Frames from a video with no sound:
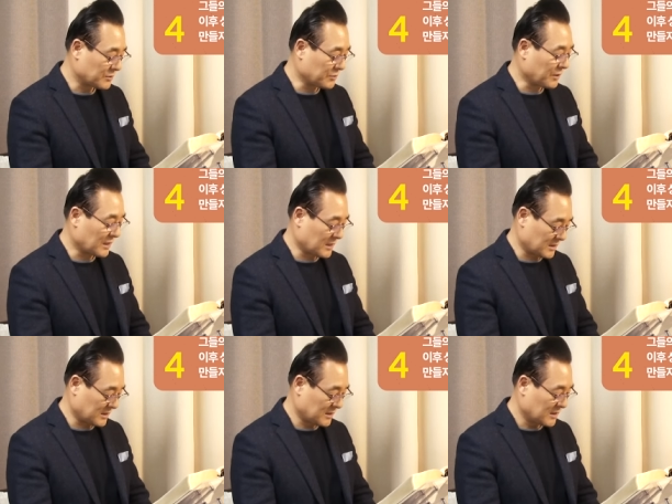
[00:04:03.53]
또
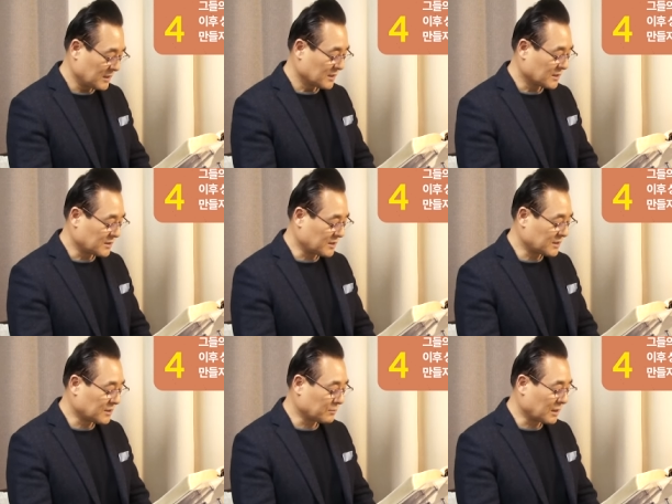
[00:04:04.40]
하나는
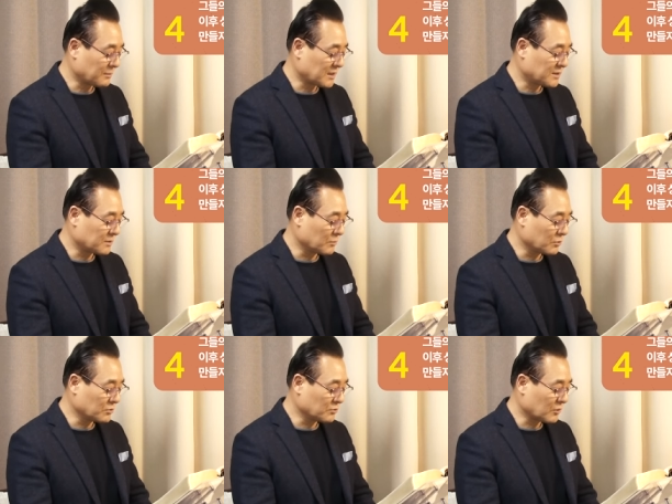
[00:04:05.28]
그들이 성막 만드는
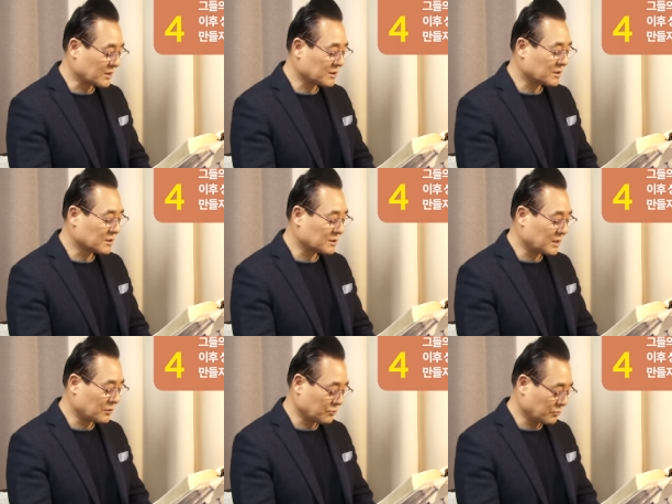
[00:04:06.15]
모든 과정을
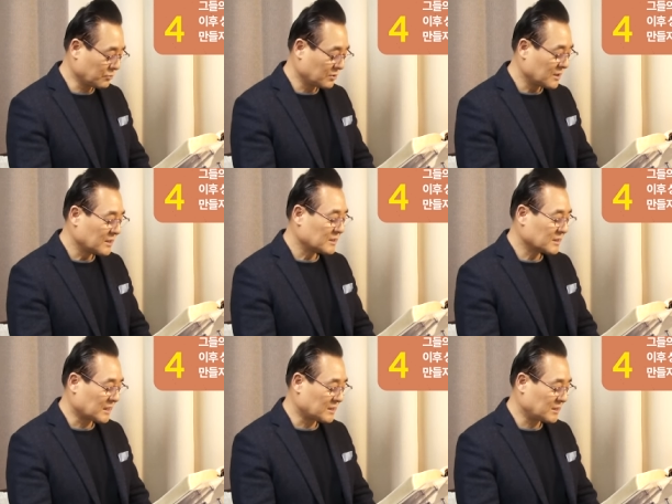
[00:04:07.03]
끝낸 후
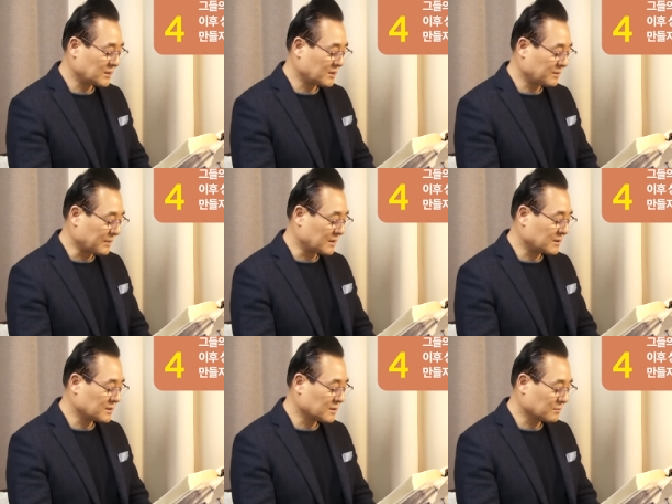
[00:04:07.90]
자신들이
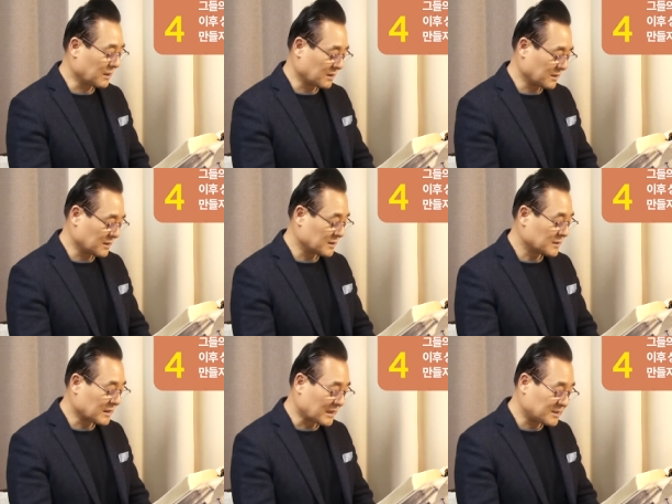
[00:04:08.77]
만든 성막을
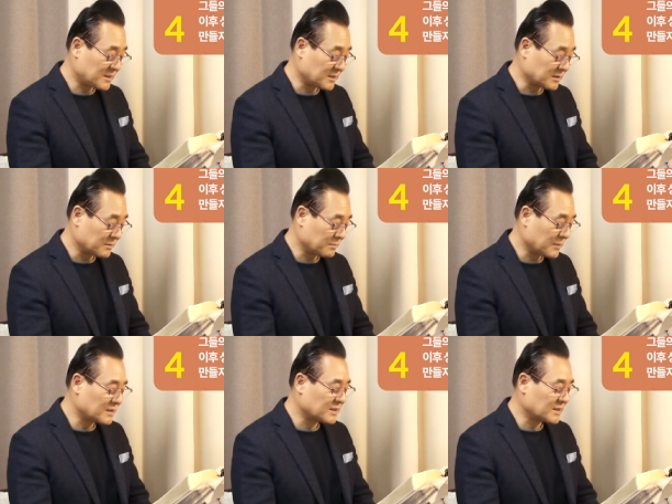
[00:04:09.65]
다시는
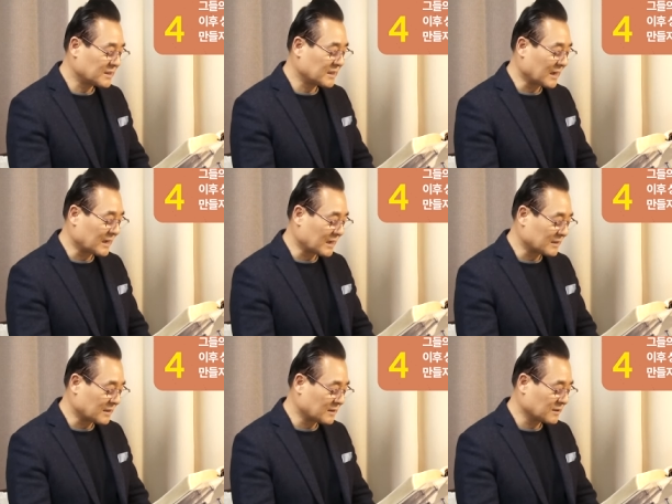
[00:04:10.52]
만지지
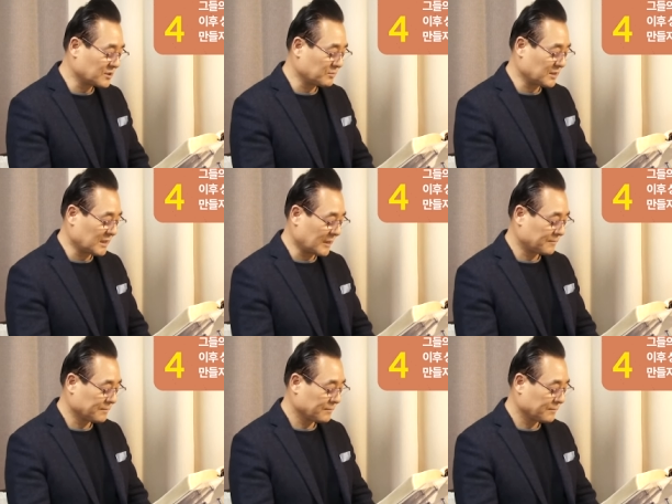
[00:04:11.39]
않았다는 것입니다.